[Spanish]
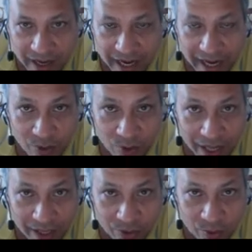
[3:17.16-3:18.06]
A lo
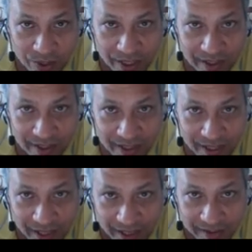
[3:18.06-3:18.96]
largo de
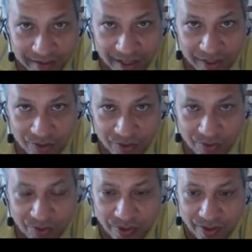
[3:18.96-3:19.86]
10 años